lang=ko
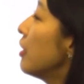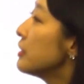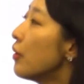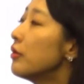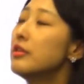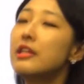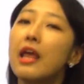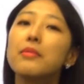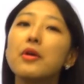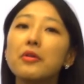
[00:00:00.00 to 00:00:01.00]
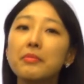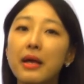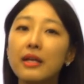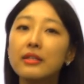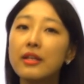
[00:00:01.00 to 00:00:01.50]

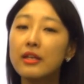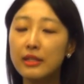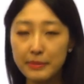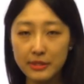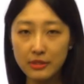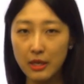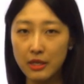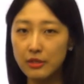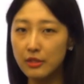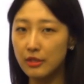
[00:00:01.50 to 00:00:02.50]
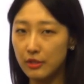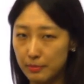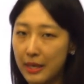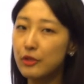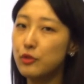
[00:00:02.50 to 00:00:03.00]
34명만의 탑승객을
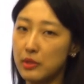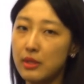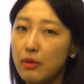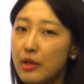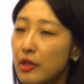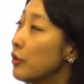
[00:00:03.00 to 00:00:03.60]
받을 수 있다고 하네요.